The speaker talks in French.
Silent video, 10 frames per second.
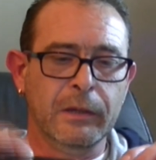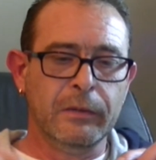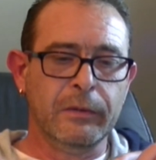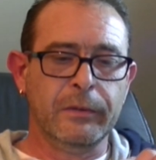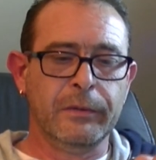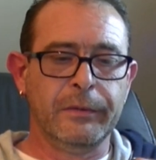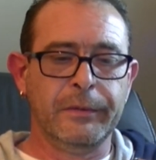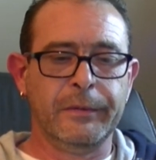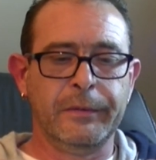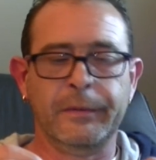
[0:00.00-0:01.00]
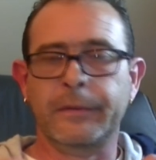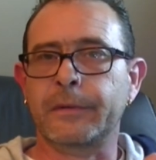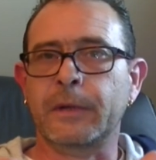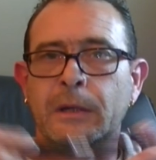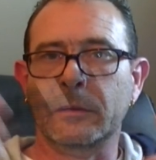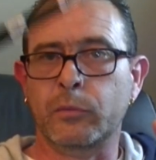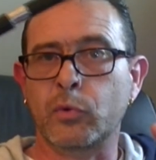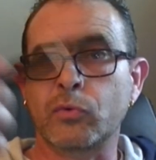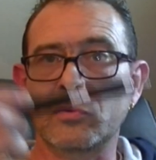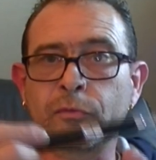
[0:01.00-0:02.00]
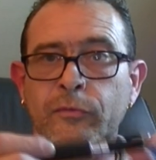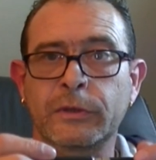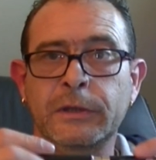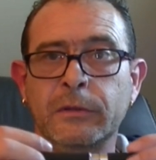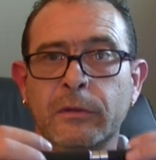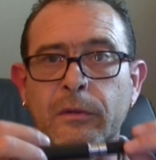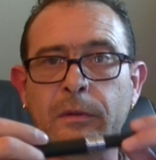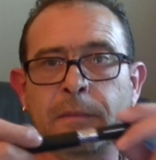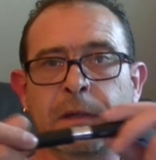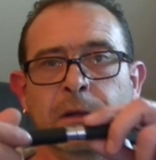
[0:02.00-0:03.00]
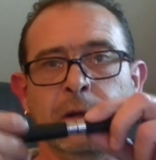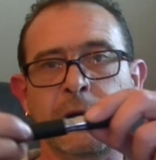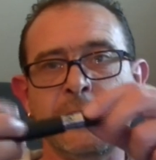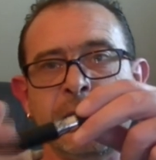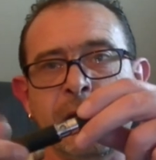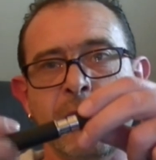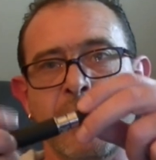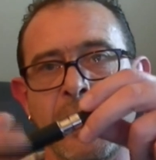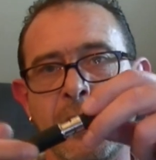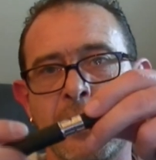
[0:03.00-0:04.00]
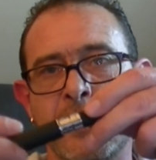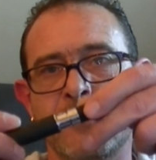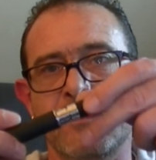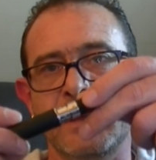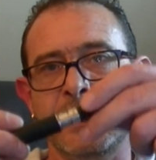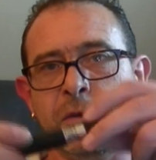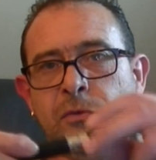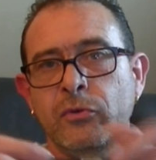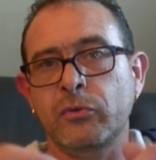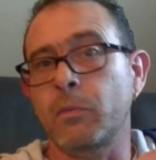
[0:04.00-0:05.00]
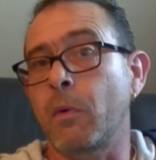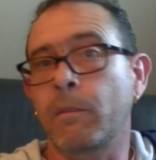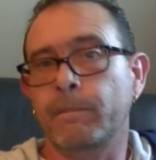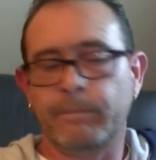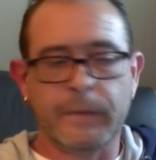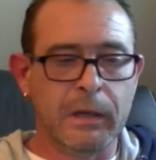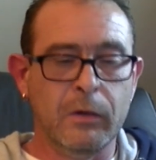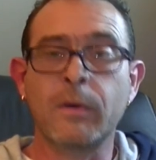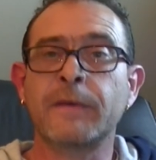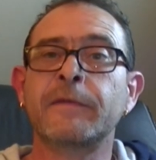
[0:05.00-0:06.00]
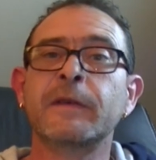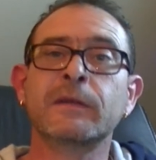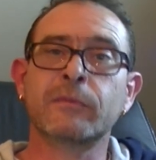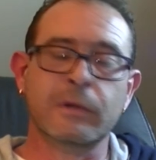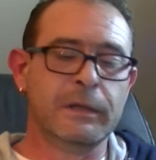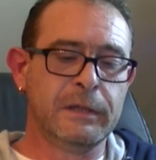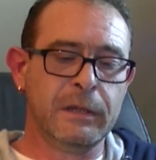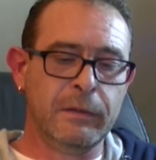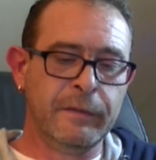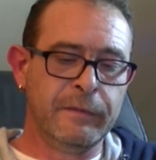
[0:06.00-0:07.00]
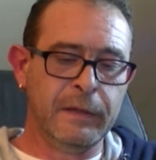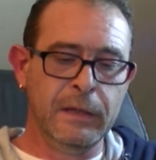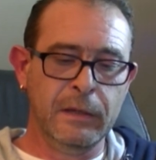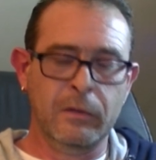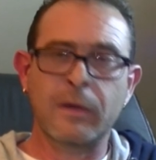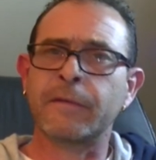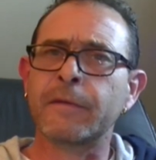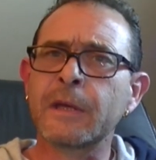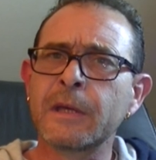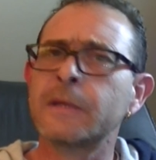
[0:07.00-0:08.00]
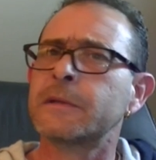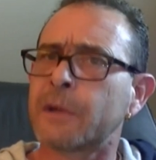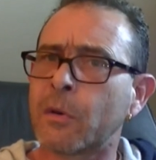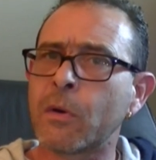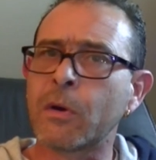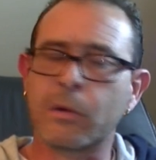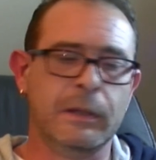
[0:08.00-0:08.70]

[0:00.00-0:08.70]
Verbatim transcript: Euh, hein, beaucoup vous disent, euh, bah, dans le réservoir, là, vous mettez du jus. le FVI, vous connaissez le FVI Le FVI, c'est quoi